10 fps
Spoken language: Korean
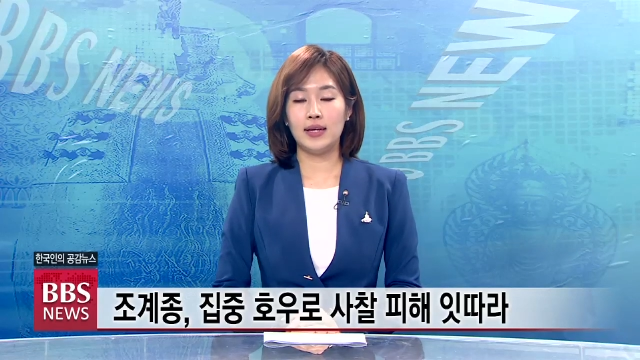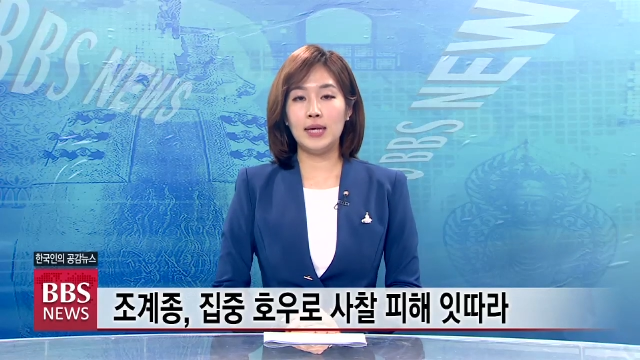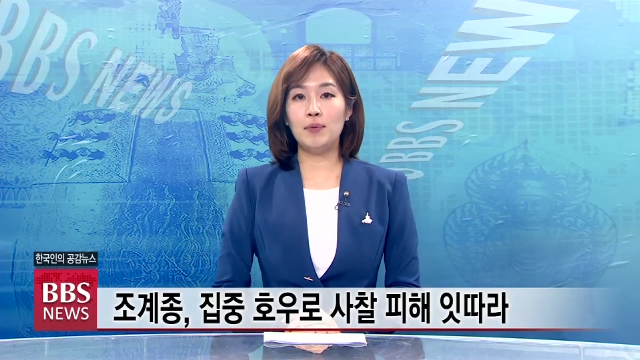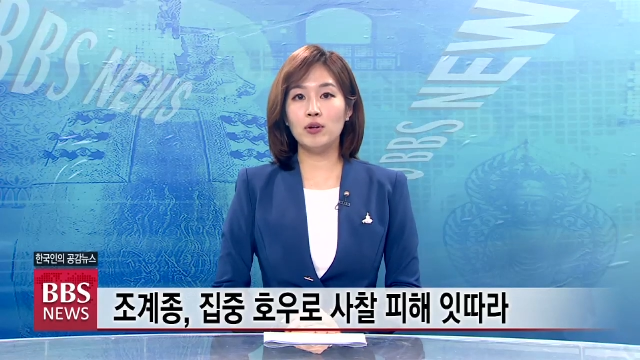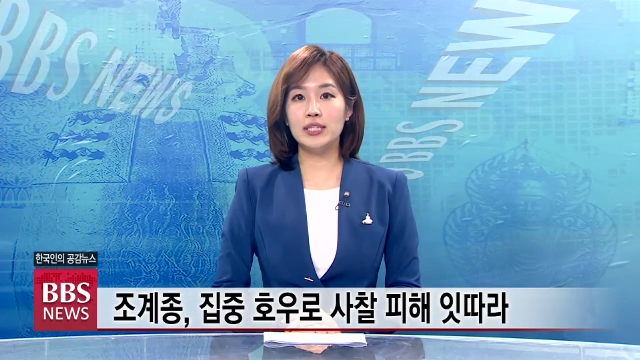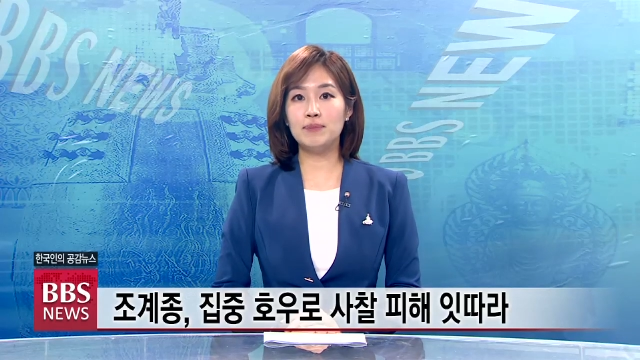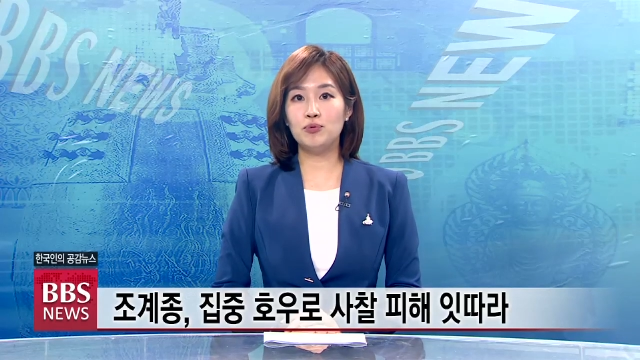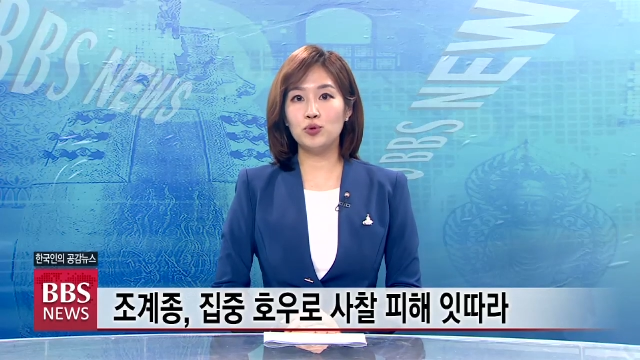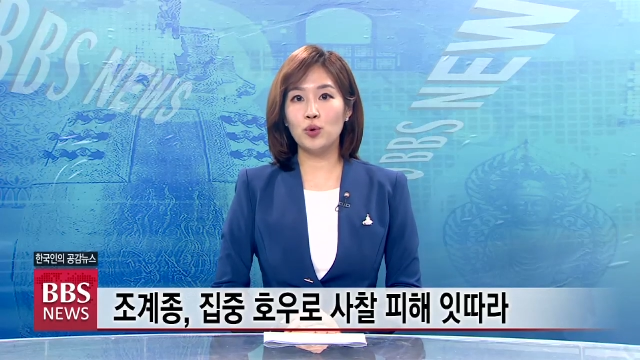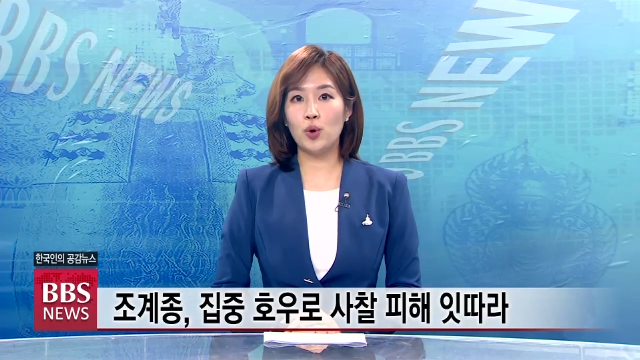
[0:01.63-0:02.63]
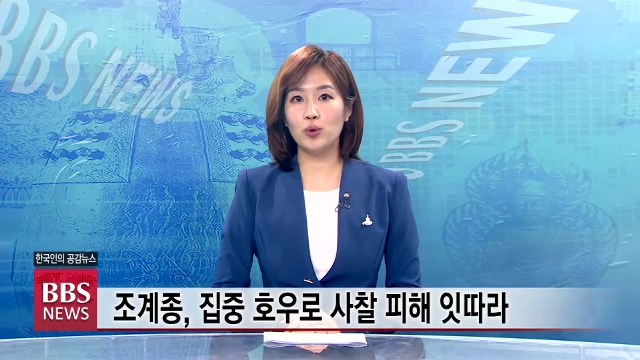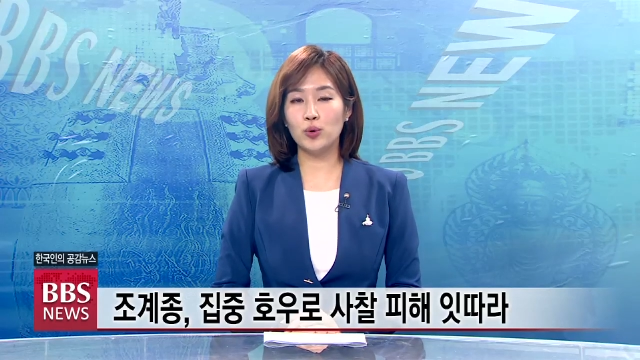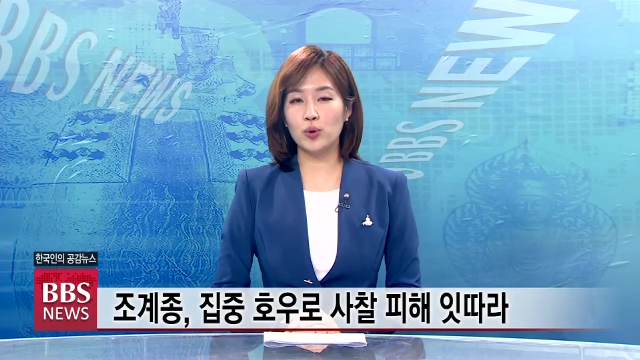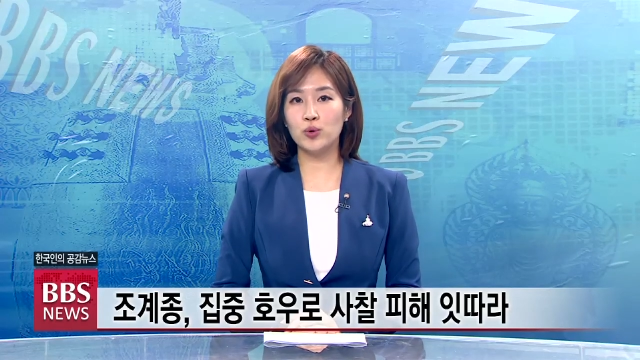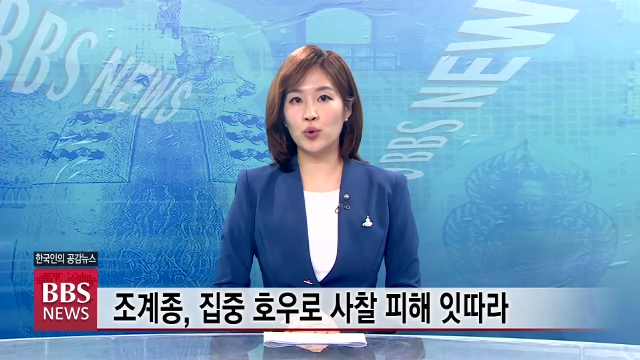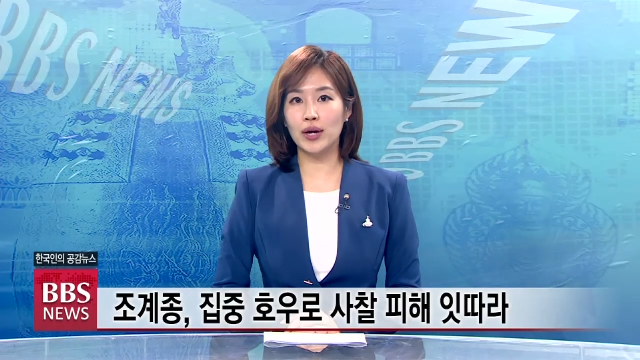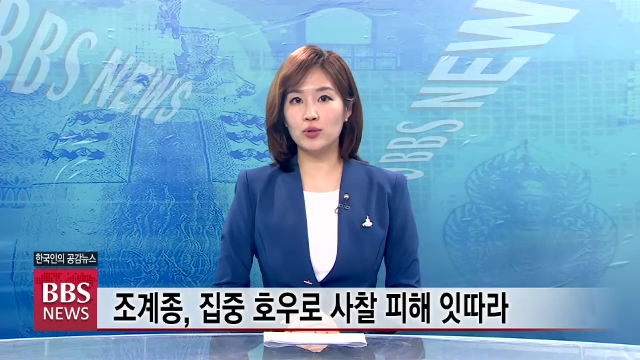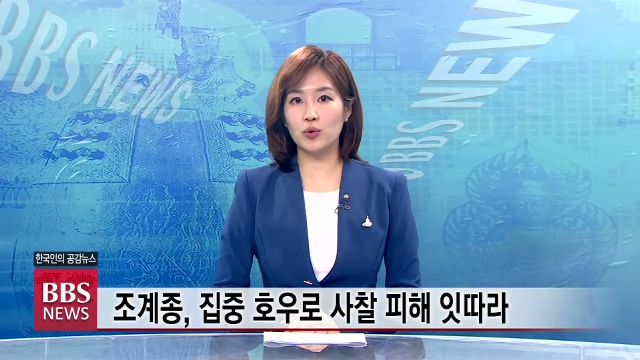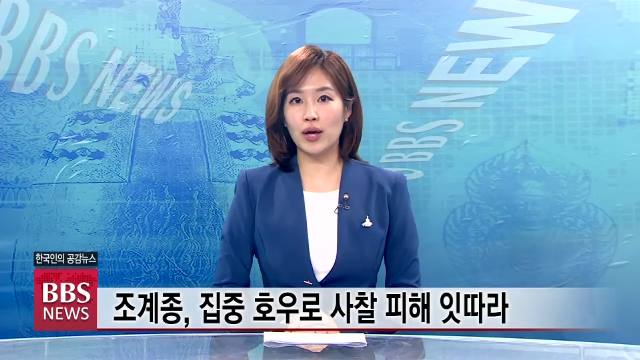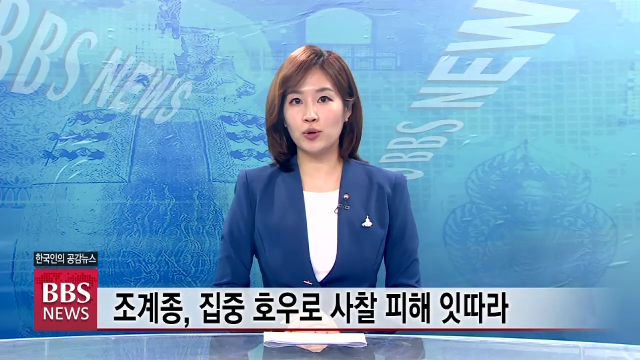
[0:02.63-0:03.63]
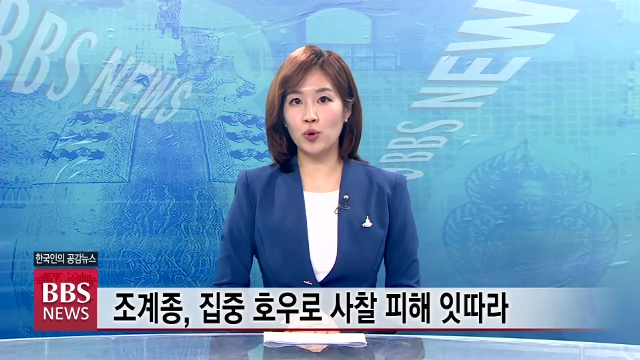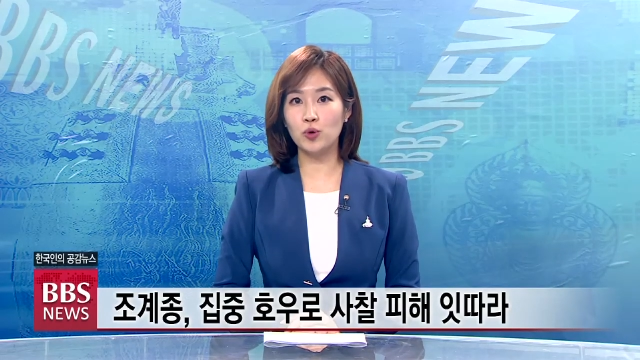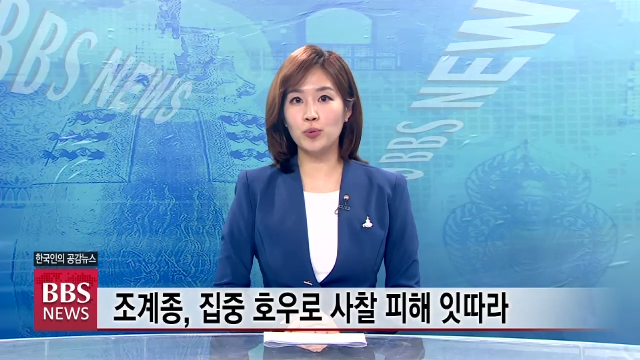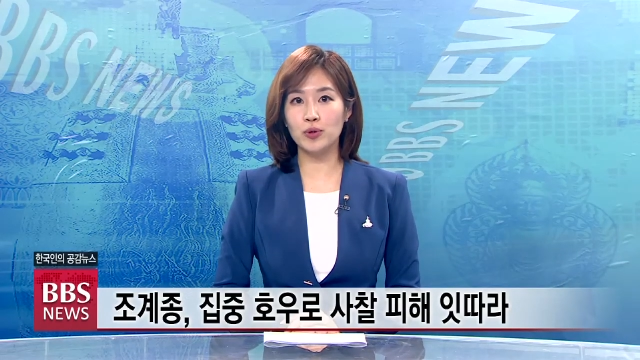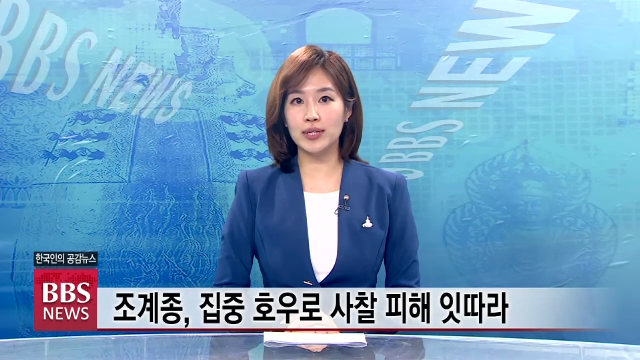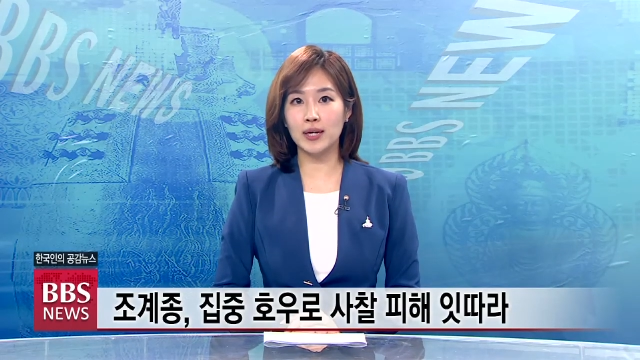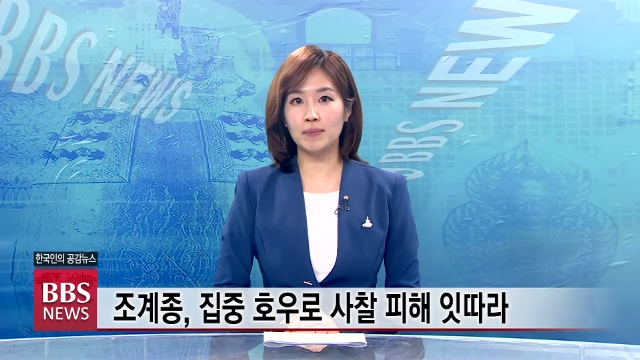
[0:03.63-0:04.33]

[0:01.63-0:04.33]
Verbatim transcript: 이번 집중호우로 조계종의 교구본사를